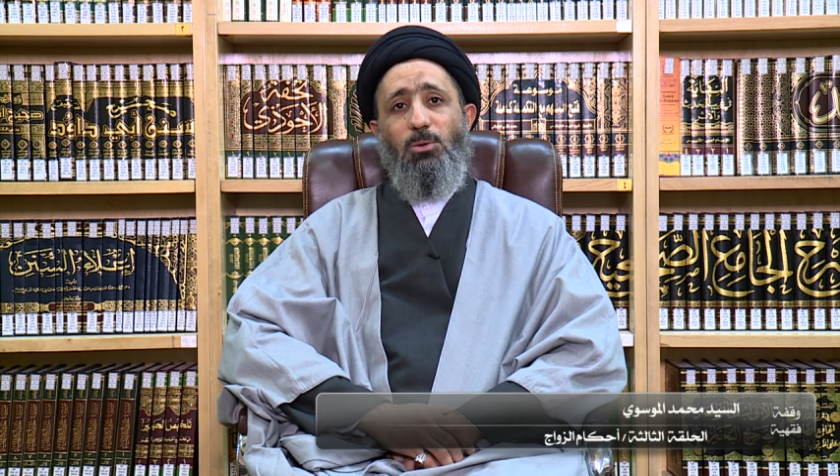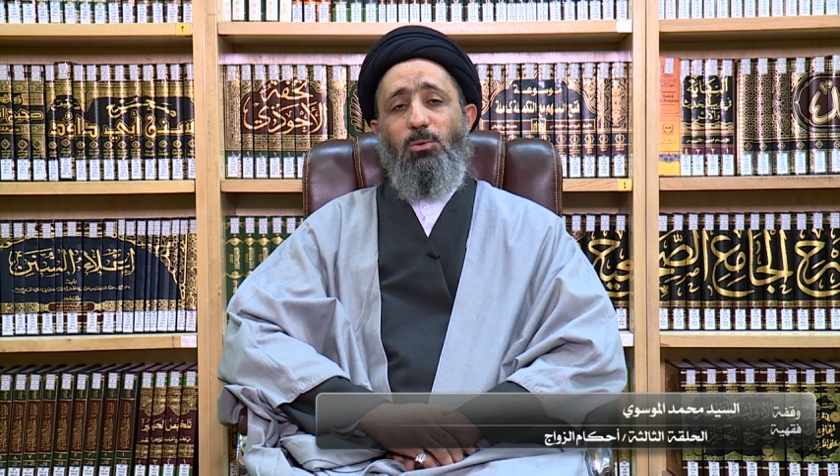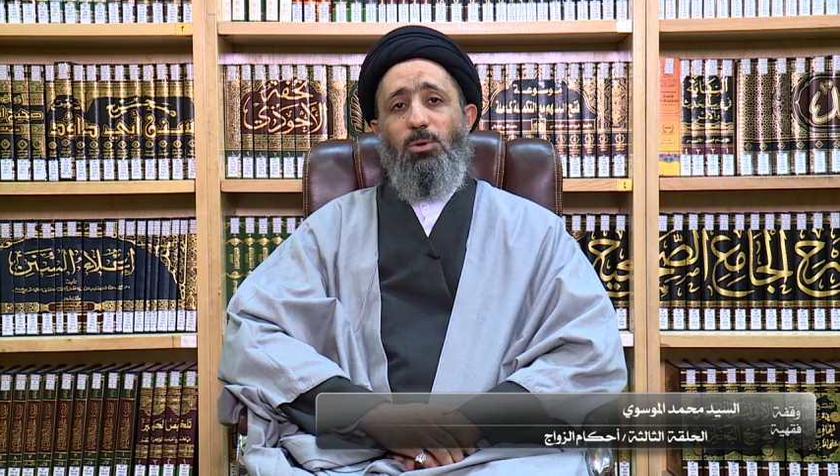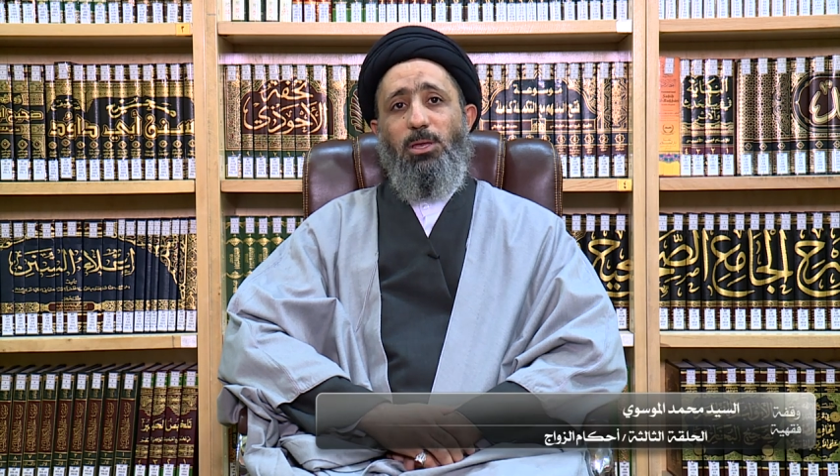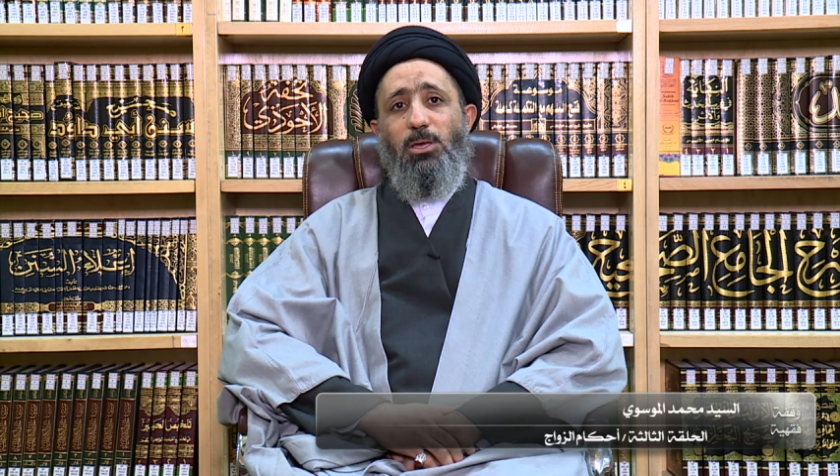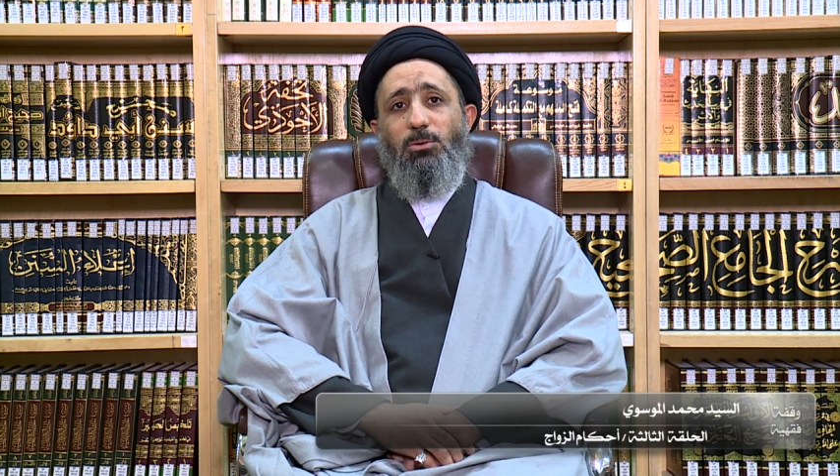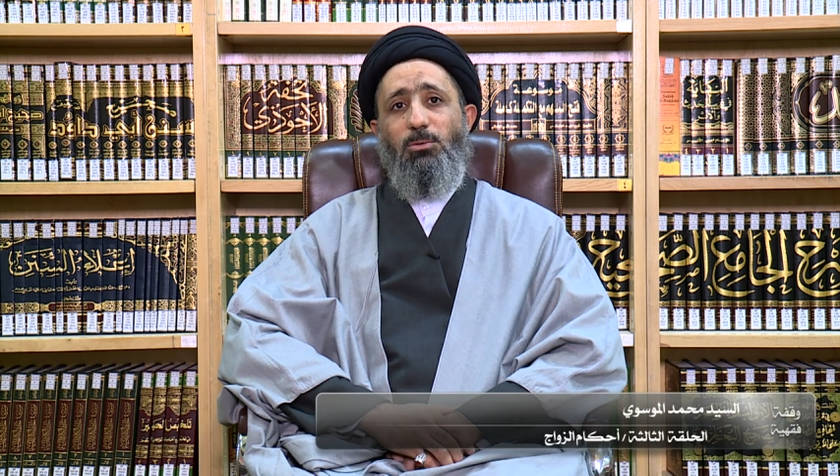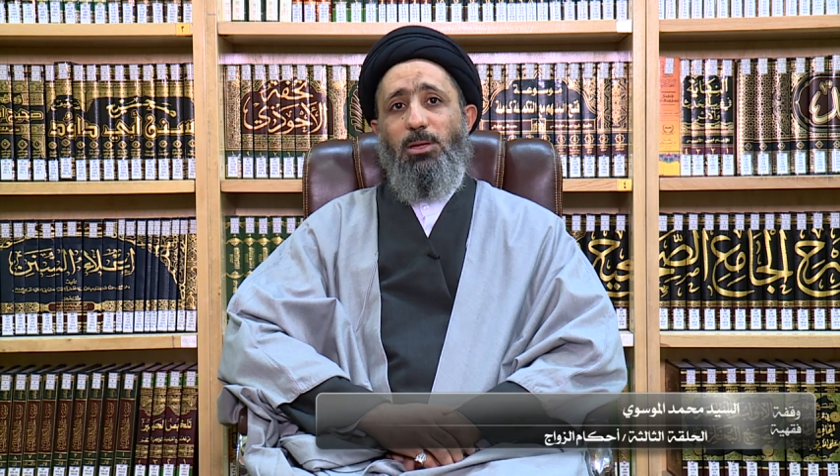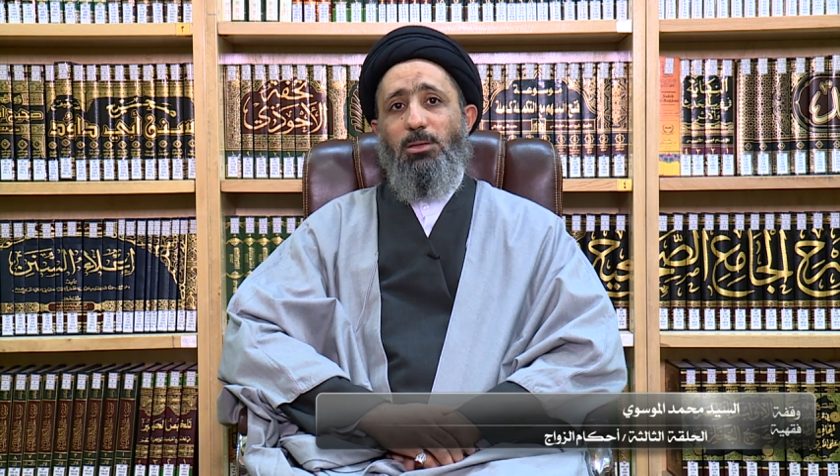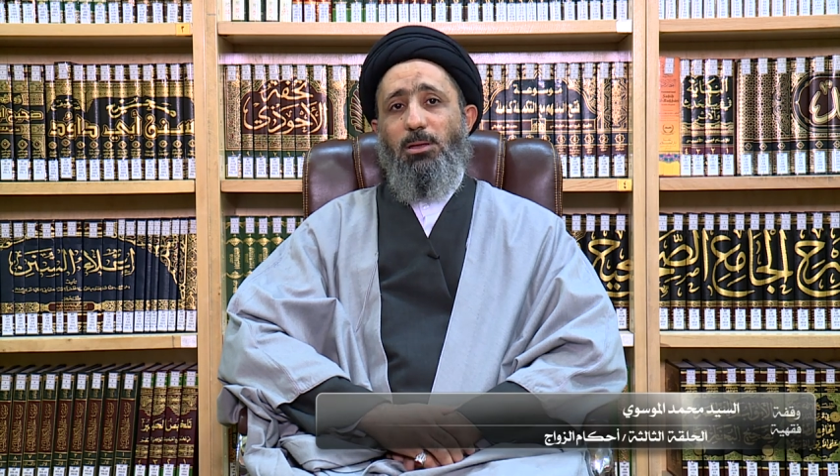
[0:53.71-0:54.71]
وأن
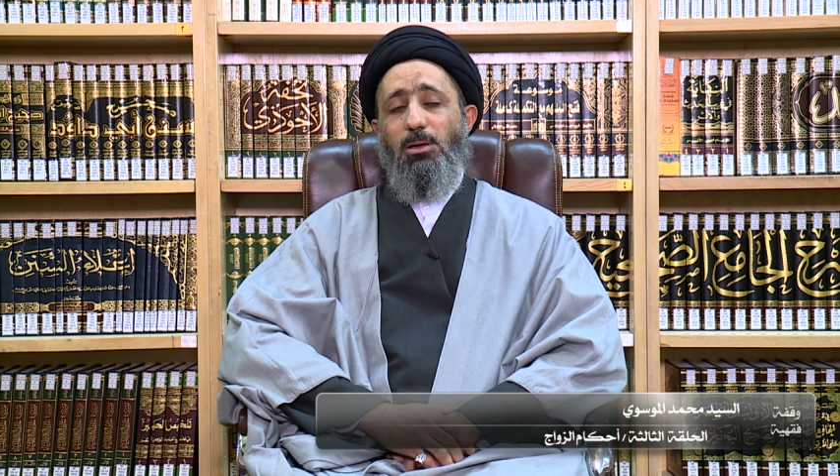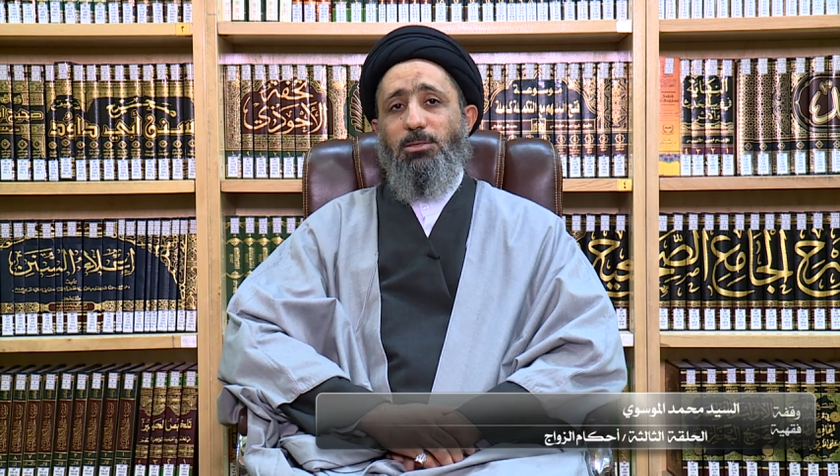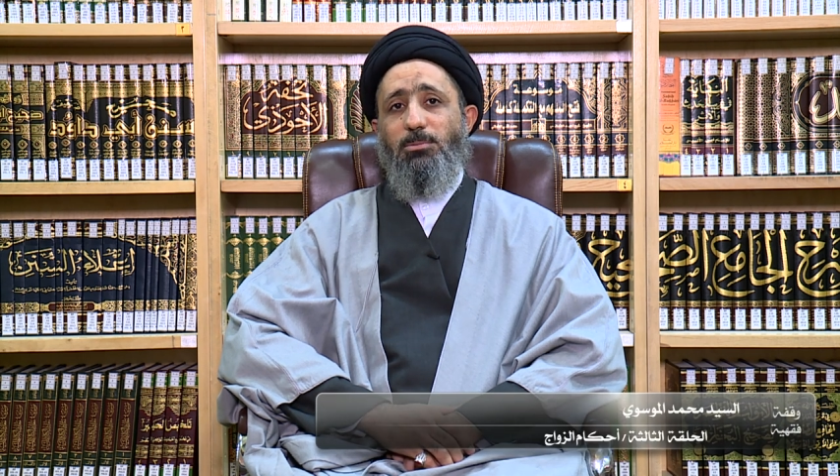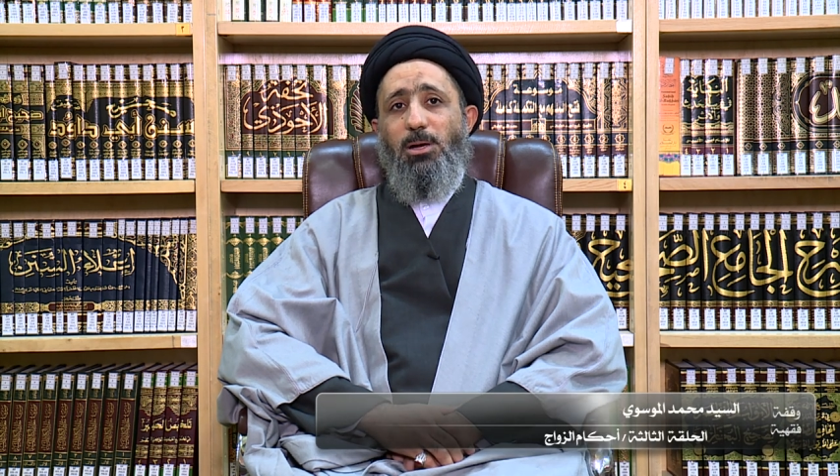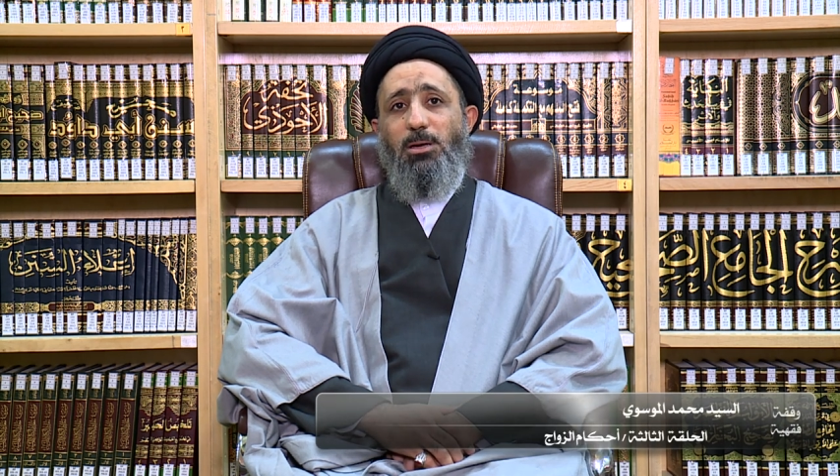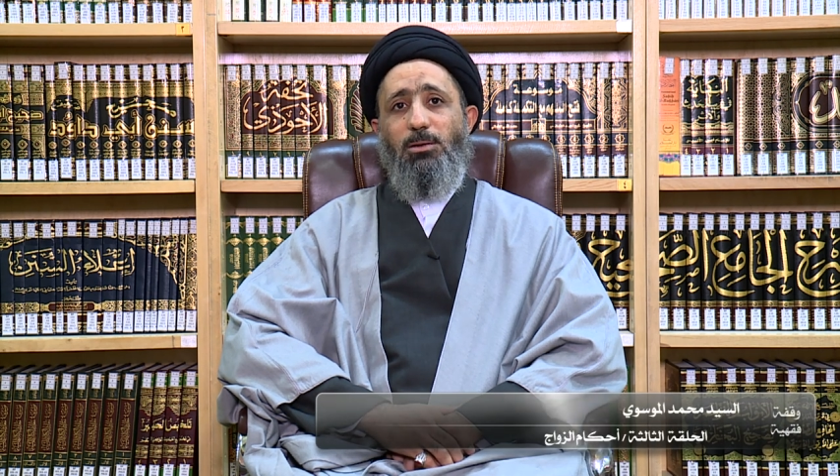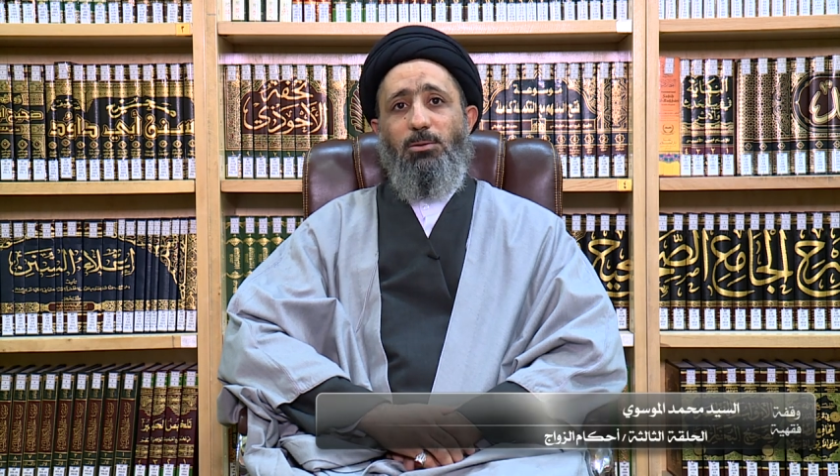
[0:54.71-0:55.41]
يدعوان الله سبحانه